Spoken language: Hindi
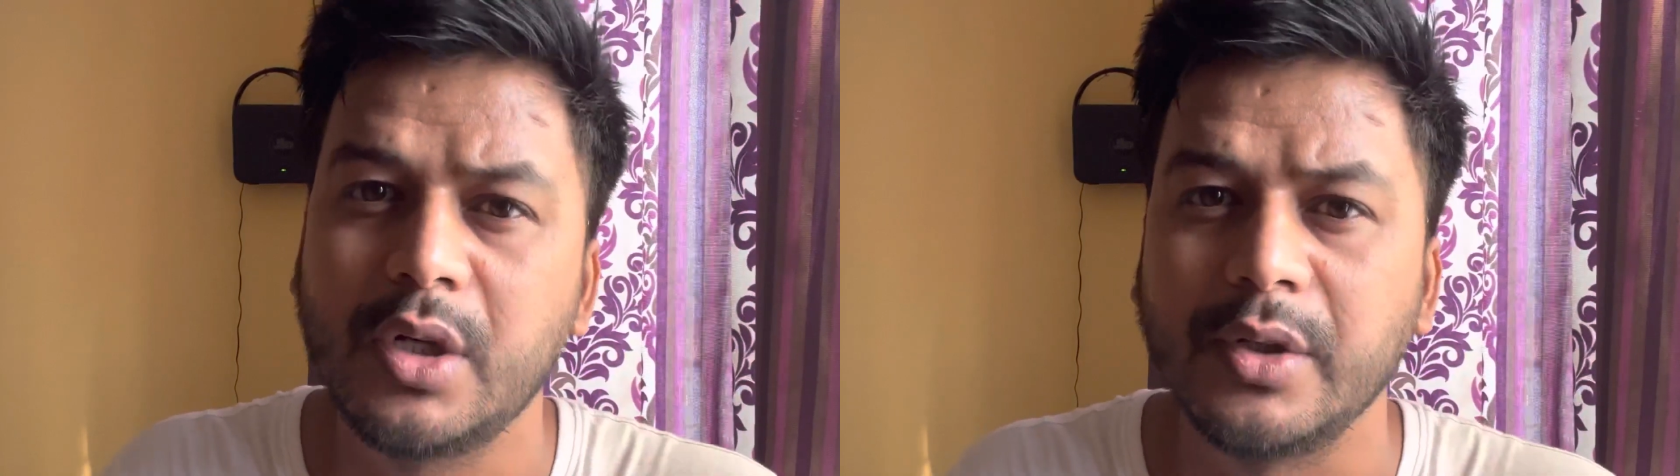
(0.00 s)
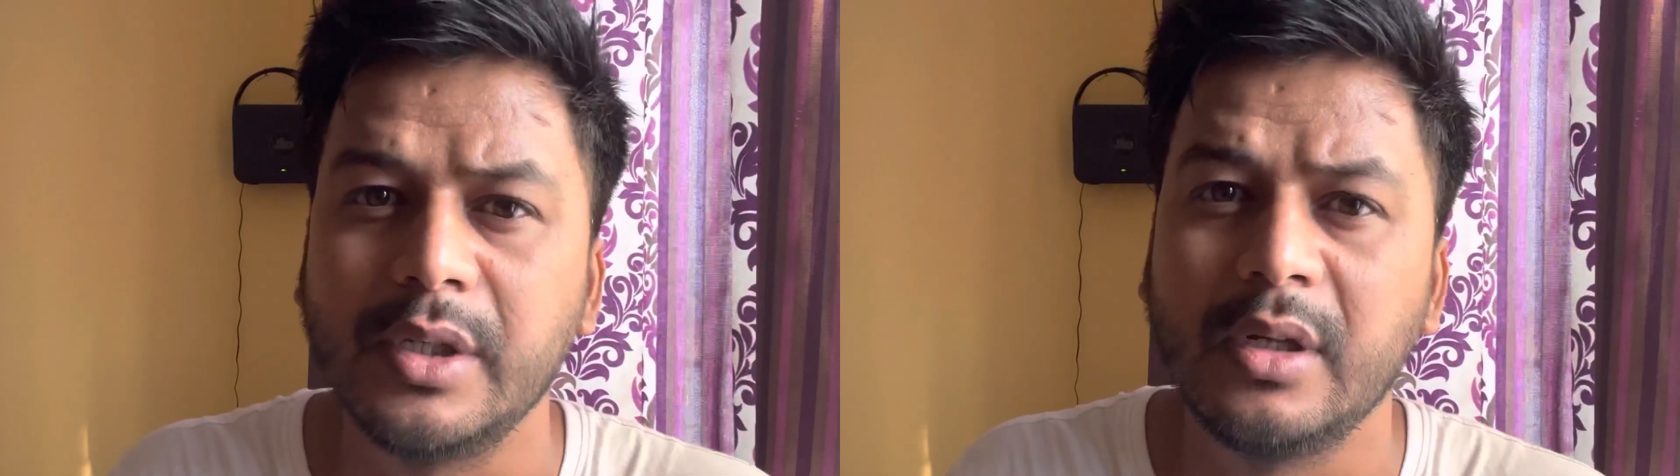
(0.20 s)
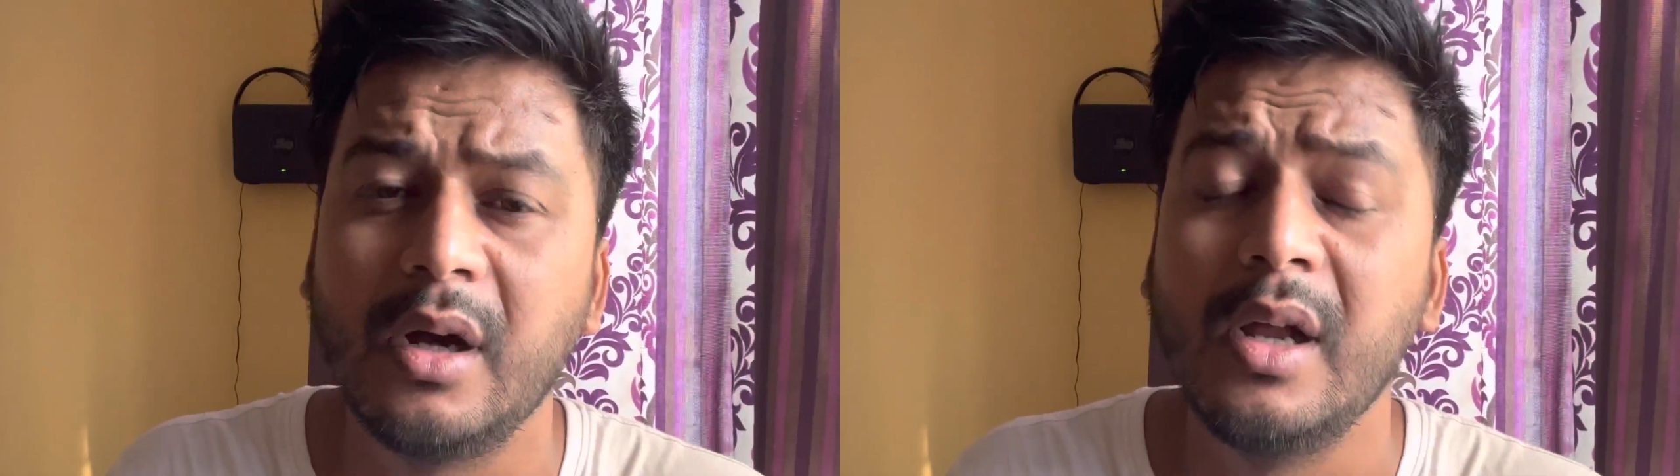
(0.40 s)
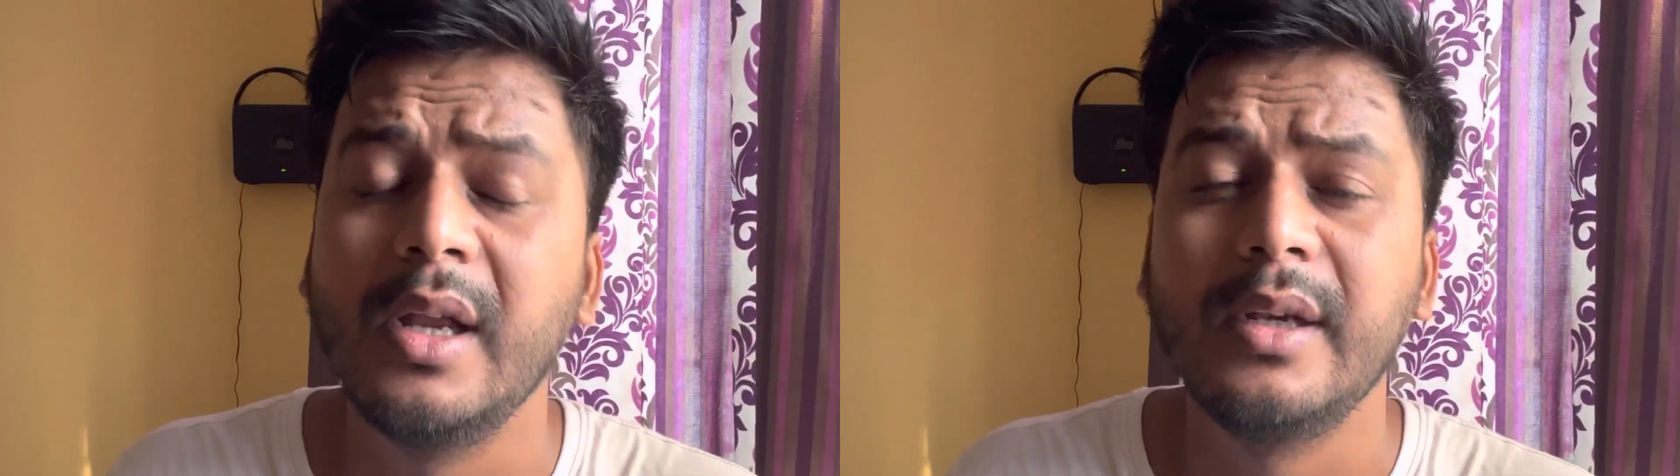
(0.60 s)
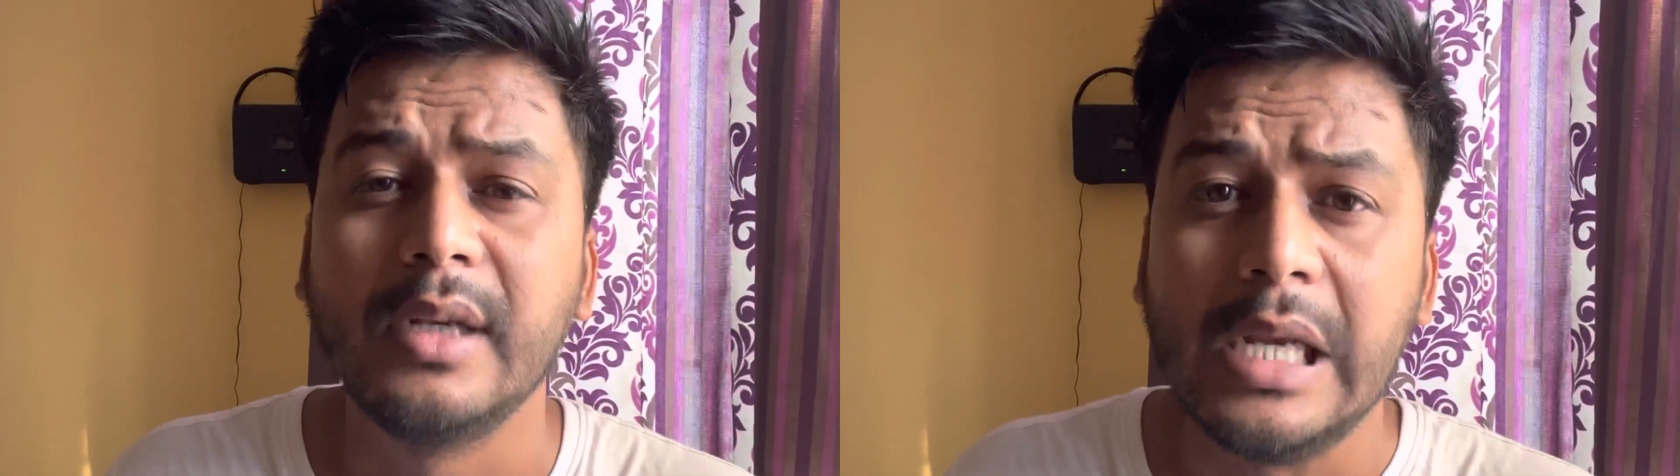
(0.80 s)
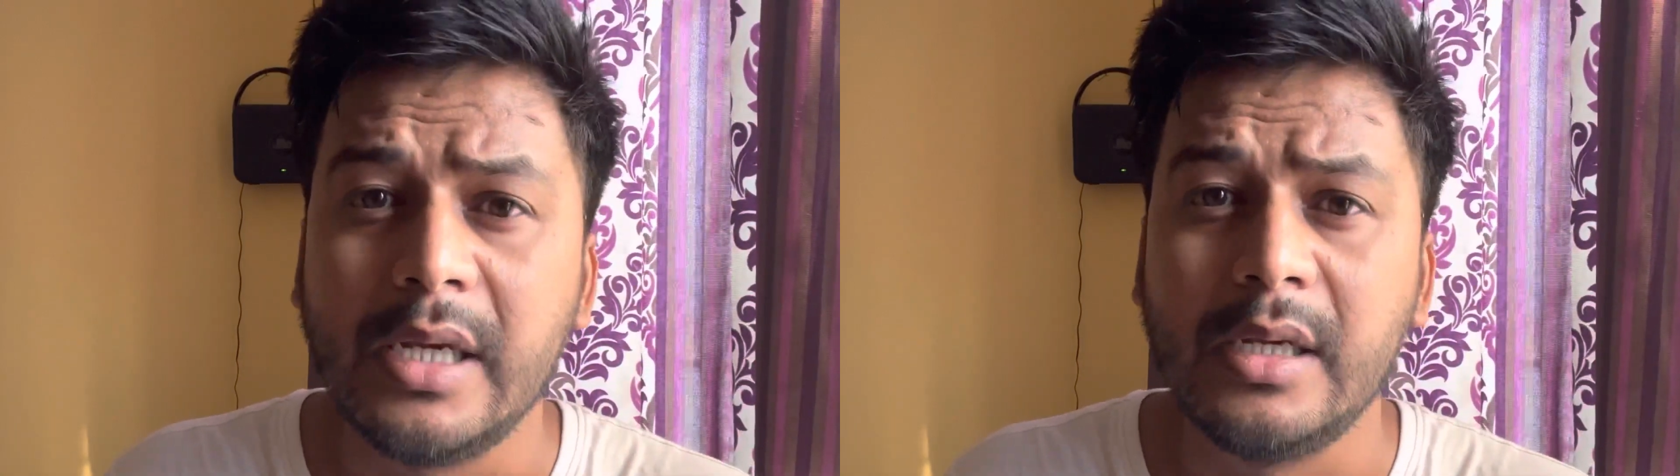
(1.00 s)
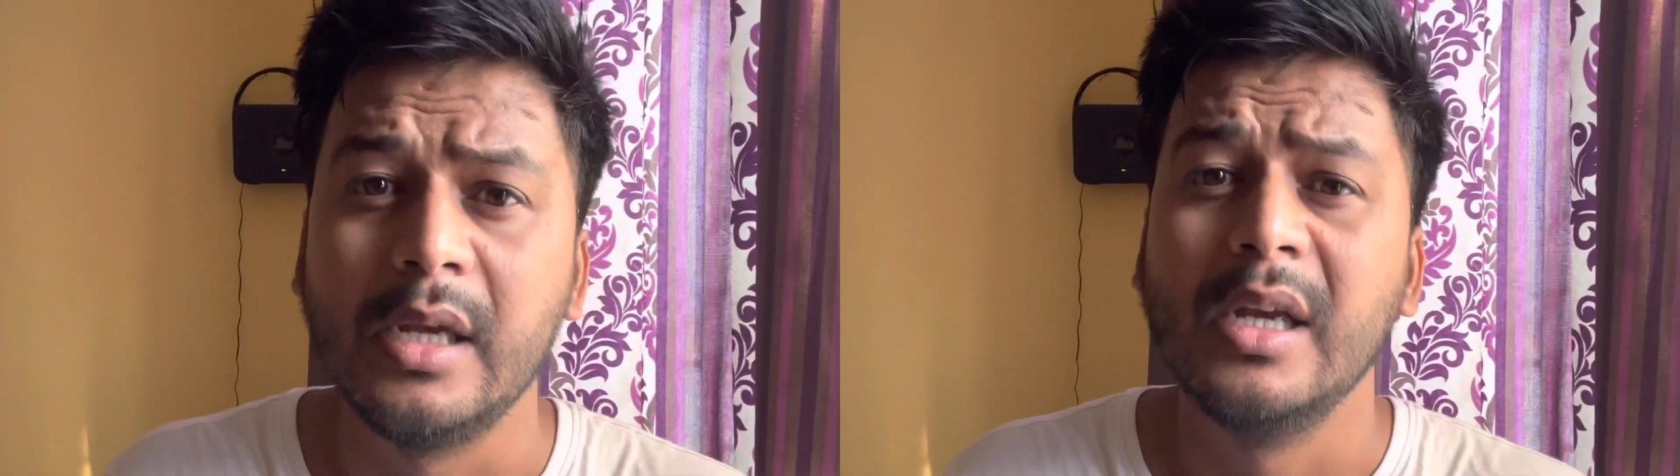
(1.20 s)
कर देगा नहीं